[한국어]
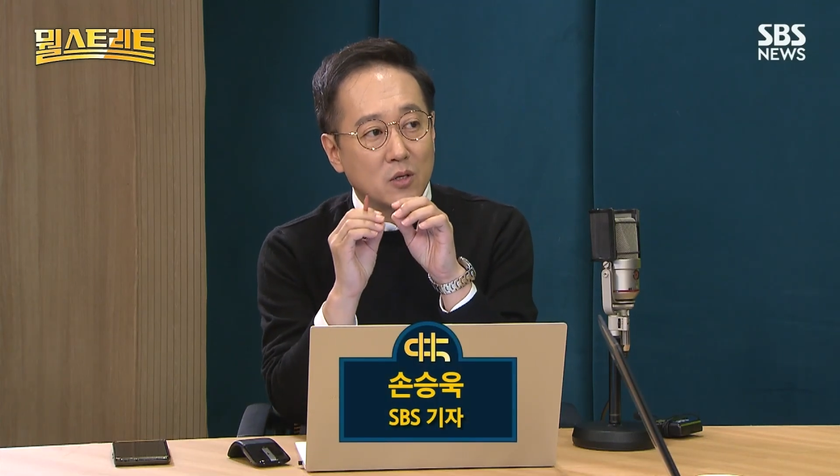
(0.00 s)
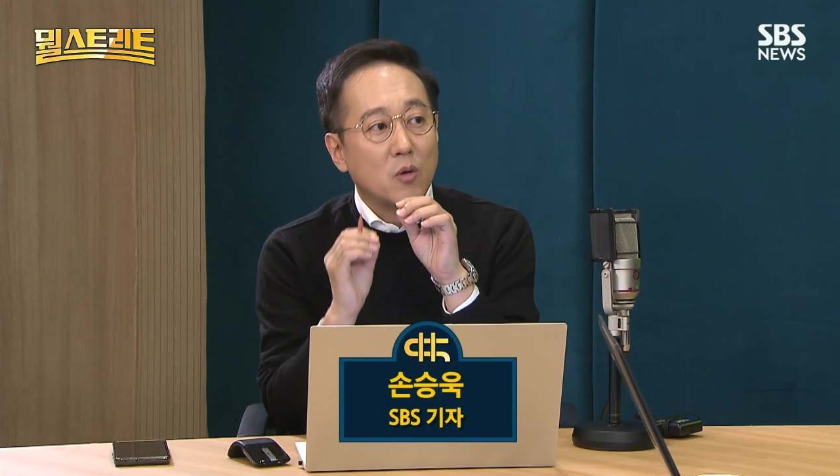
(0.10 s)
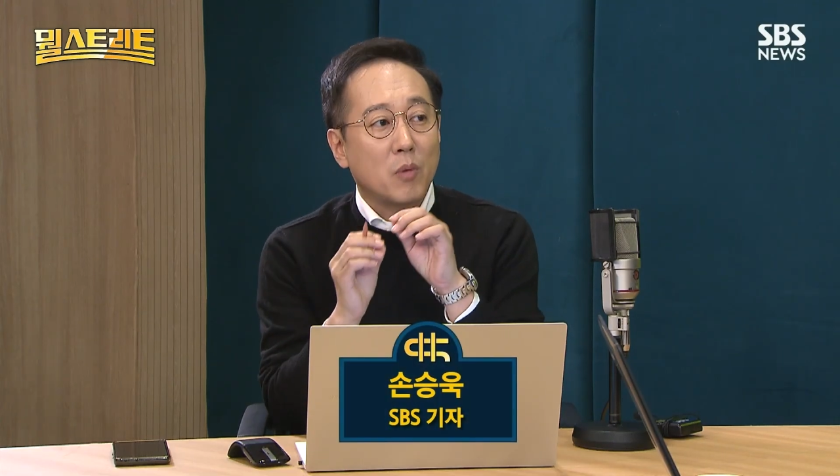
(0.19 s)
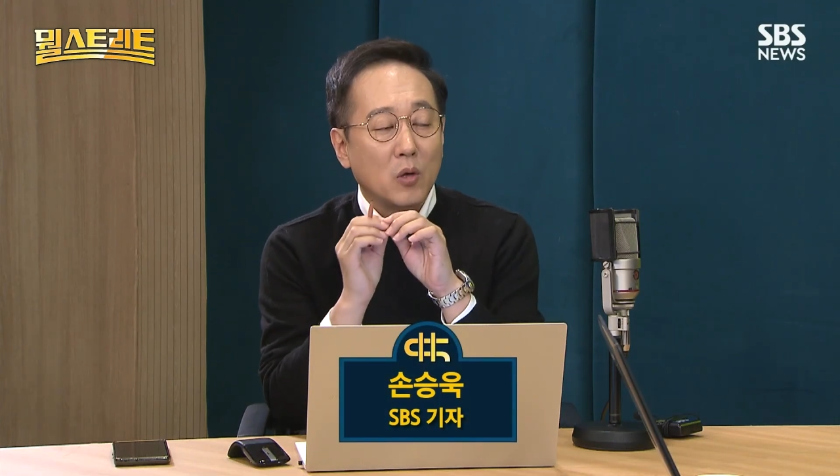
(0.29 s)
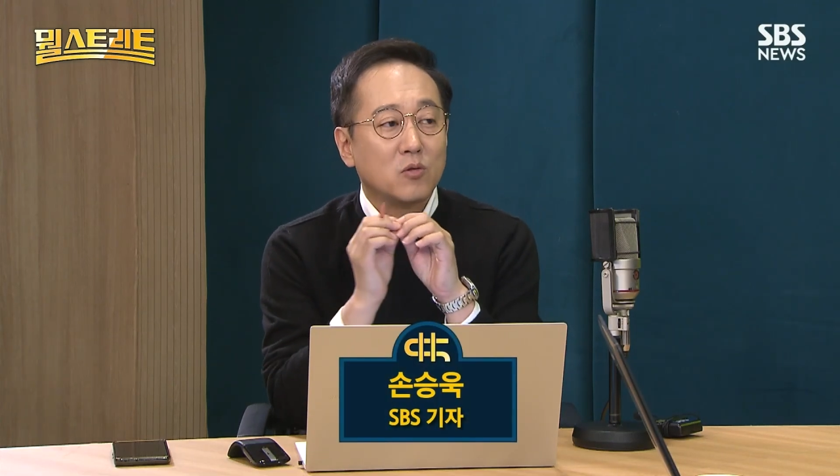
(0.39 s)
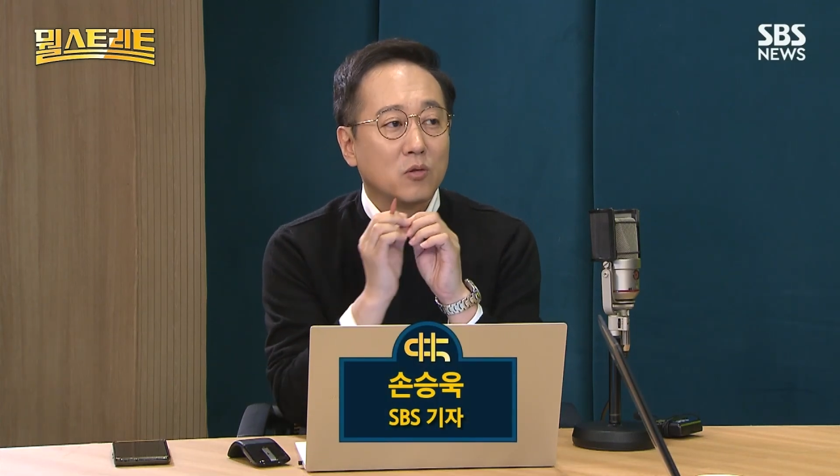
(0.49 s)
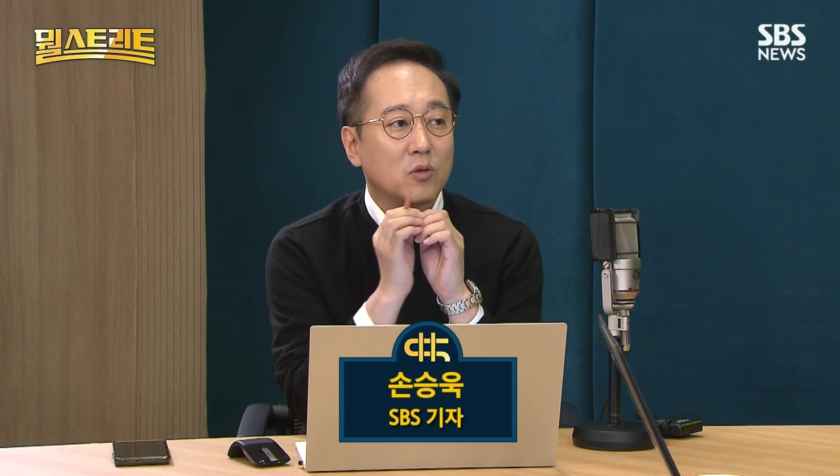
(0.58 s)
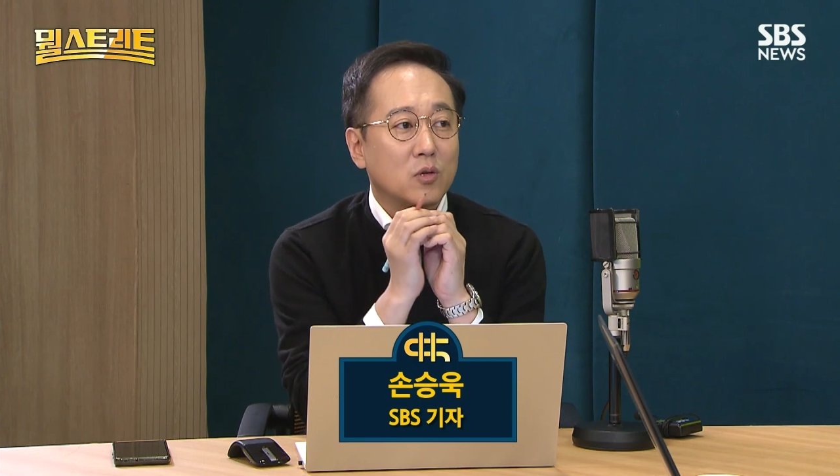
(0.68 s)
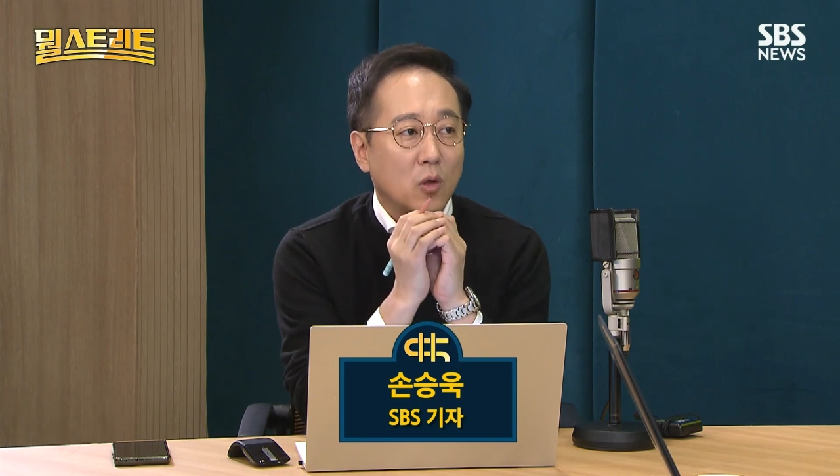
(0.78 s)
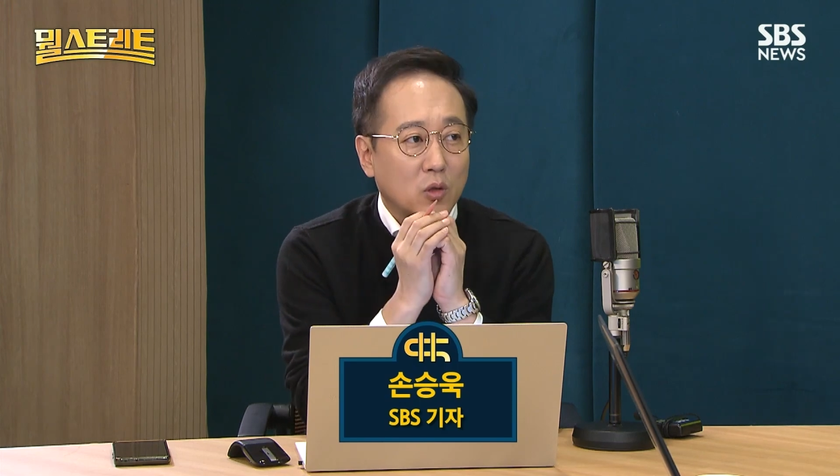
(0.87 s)
그런
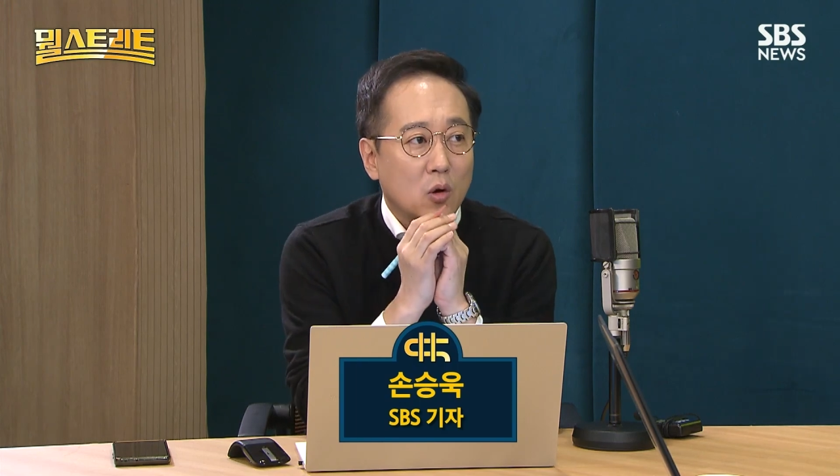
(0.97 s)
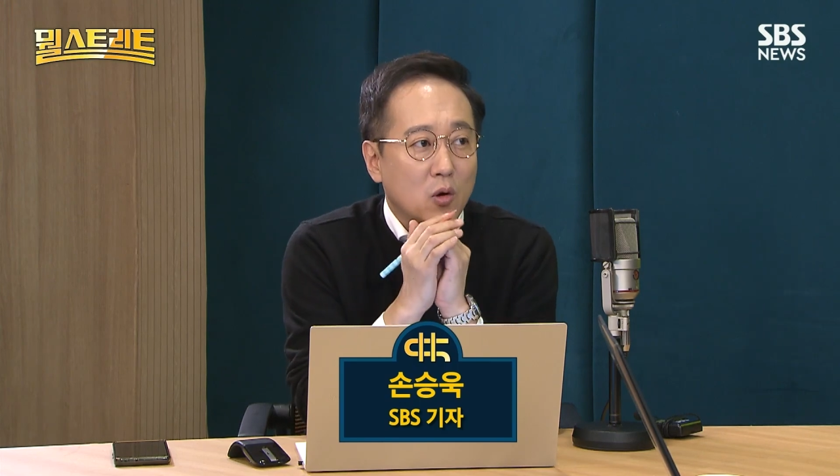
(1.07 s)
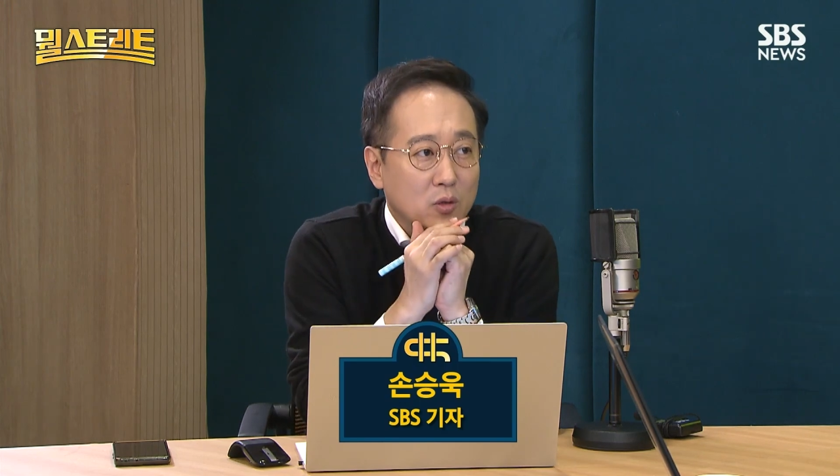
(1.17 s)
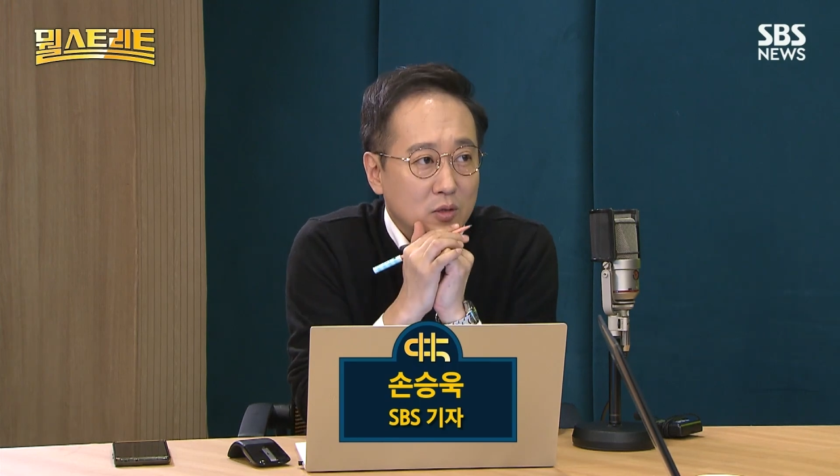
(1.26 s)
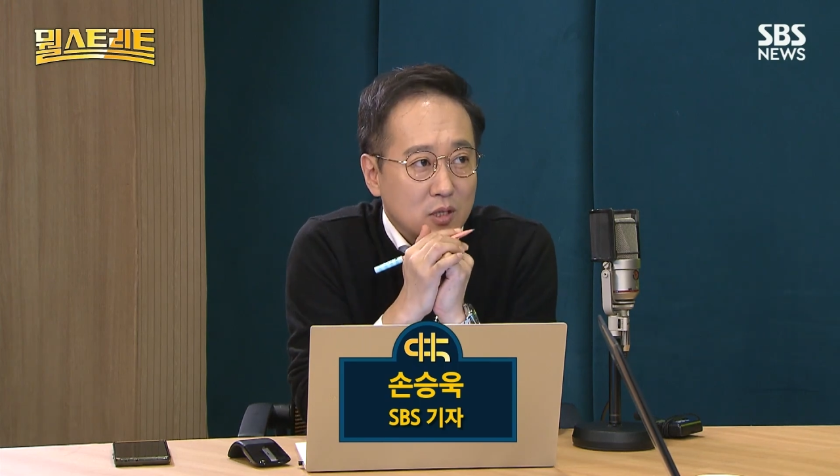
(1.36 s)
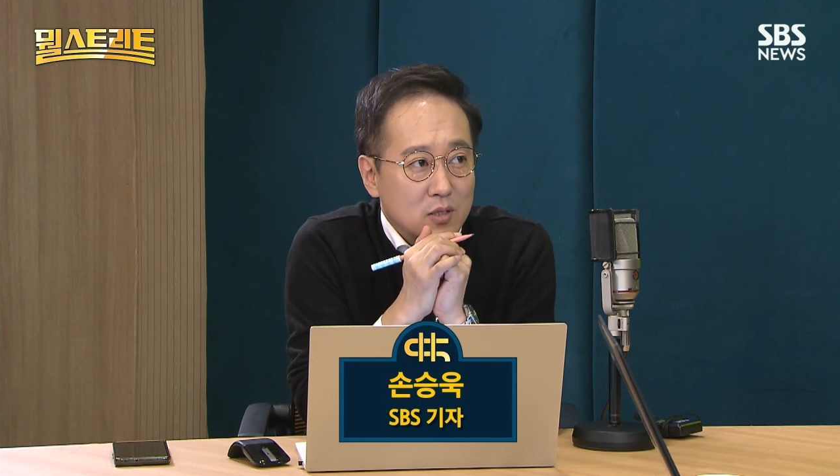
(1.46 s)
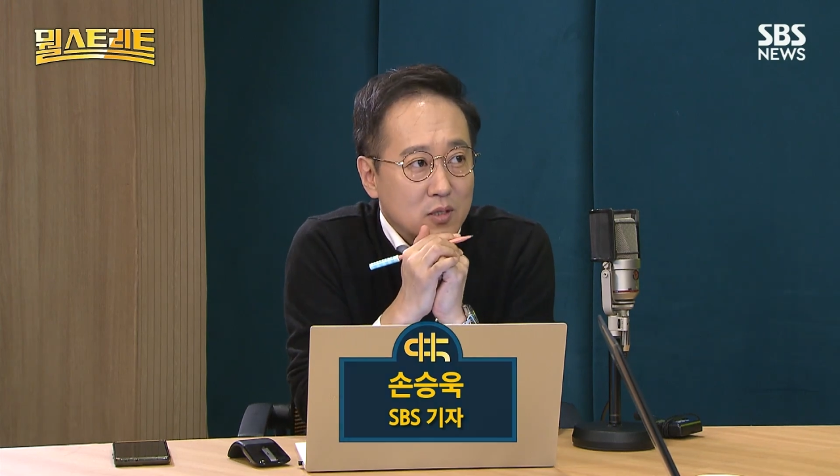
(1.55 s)
변수들은 어떤 것들이 있을까요?